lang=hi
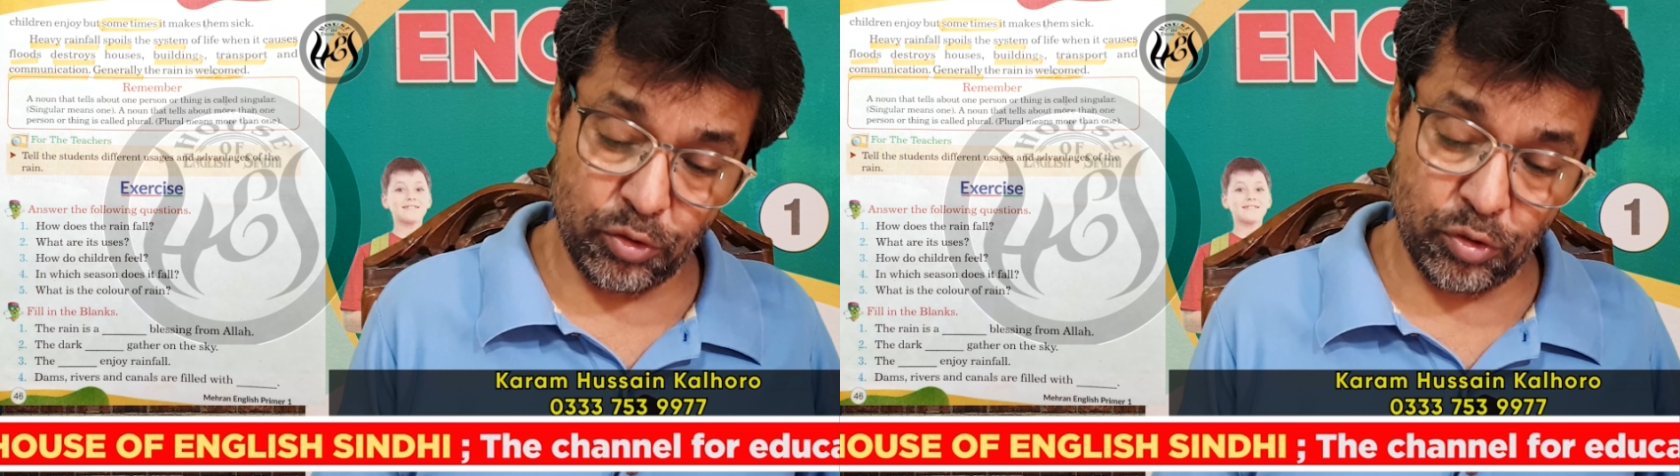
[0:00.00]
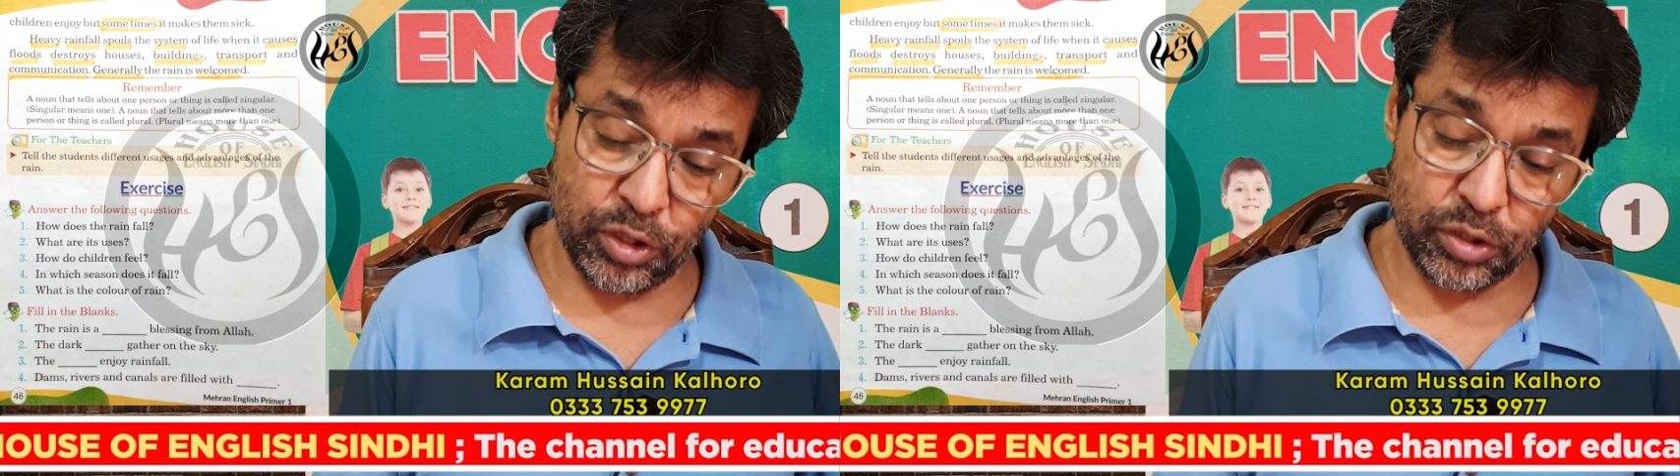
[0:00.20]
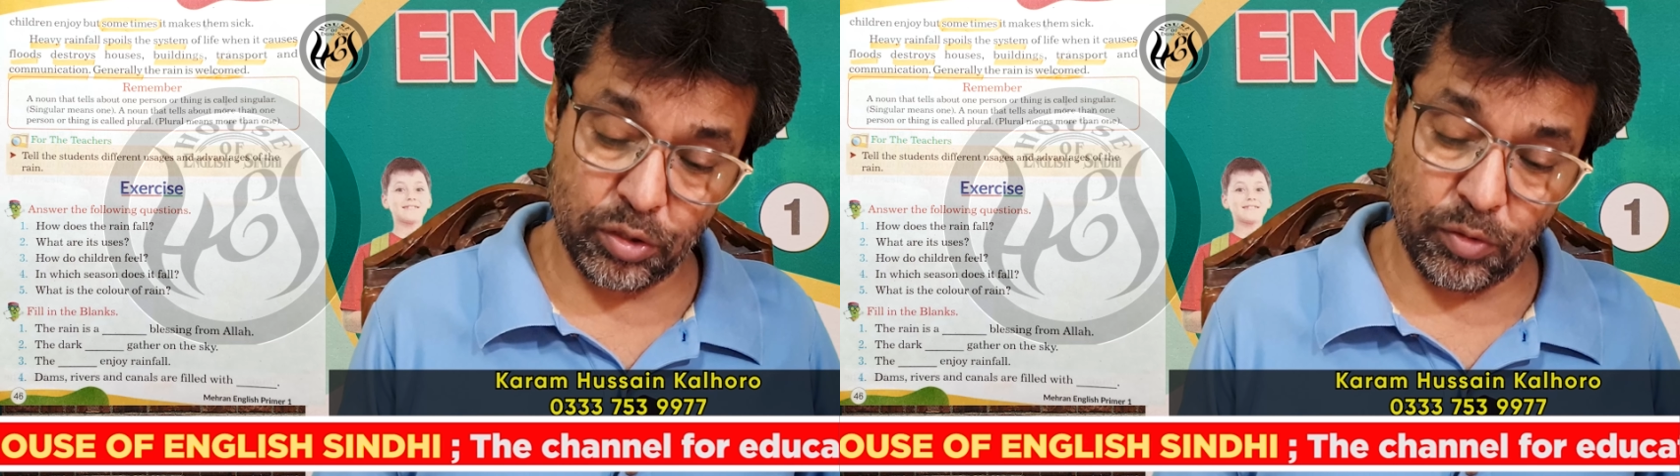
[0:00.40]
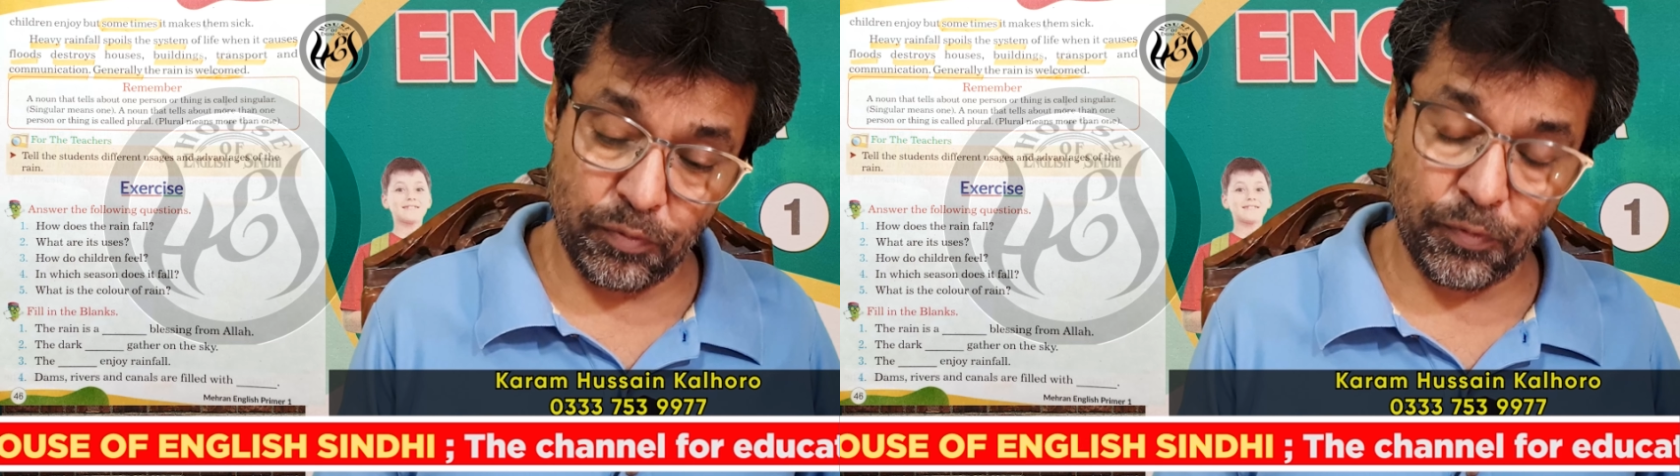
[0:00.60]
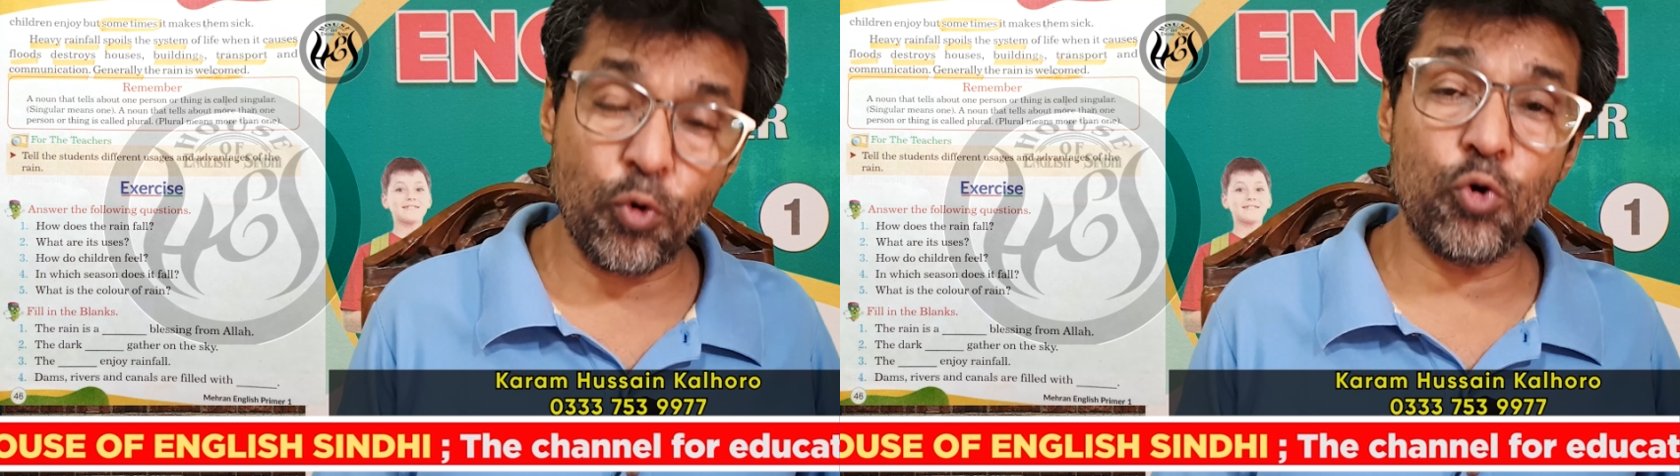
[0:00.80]
यूनिट
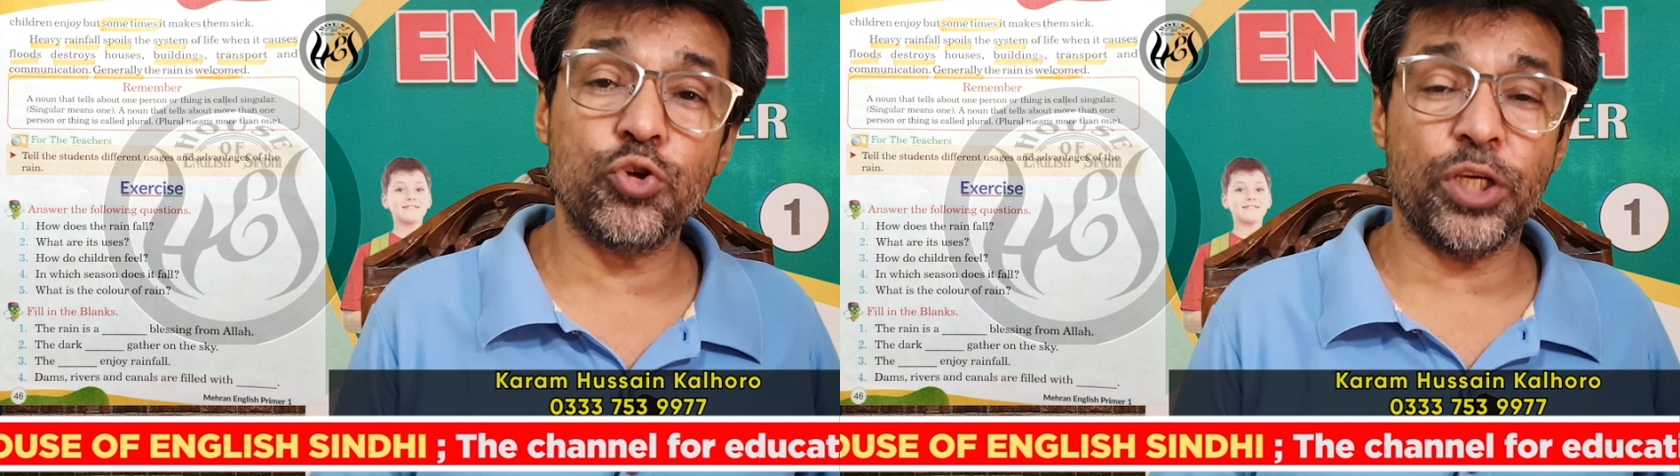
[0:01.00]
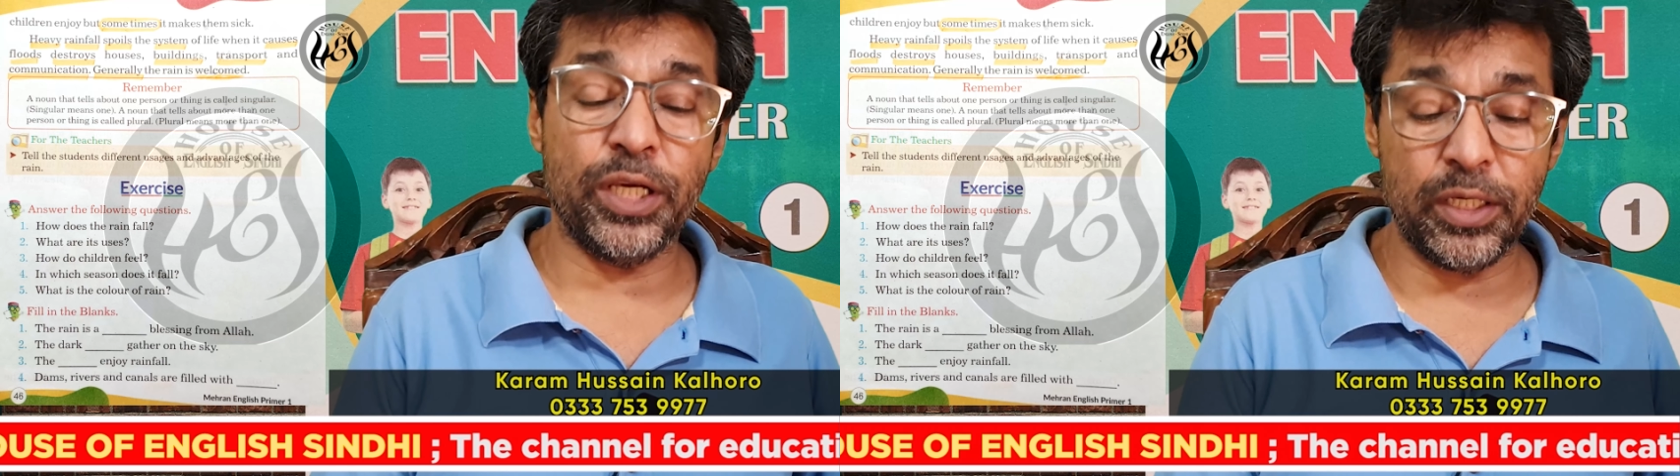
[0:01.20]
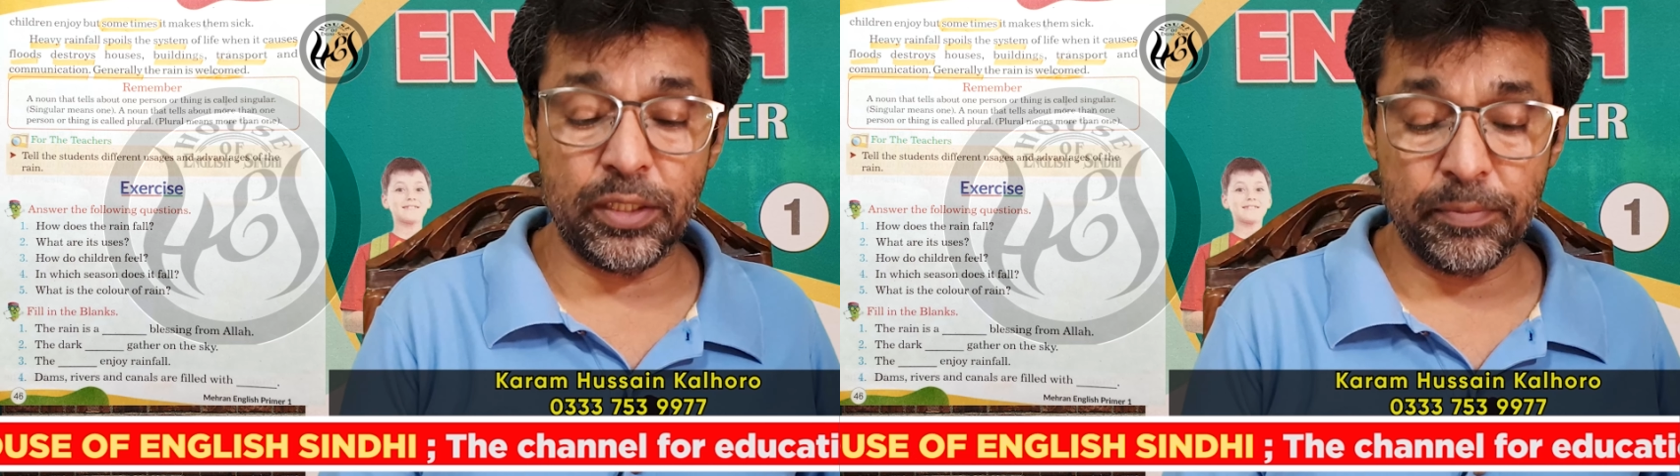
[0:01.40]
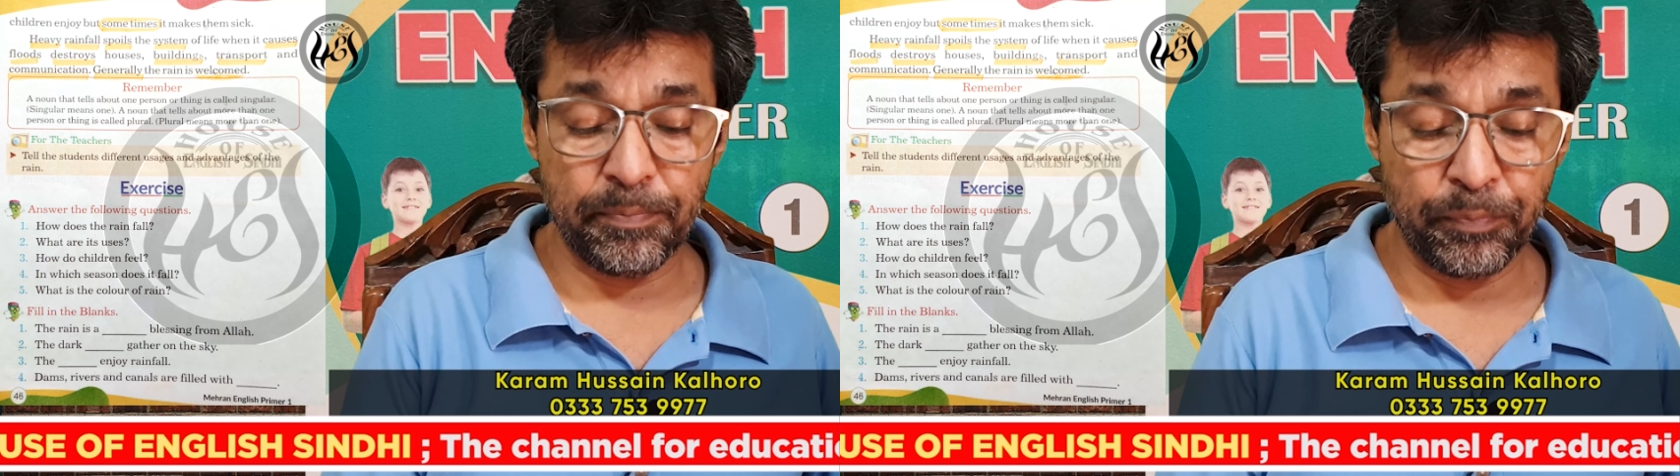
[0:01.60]
फोर्टीन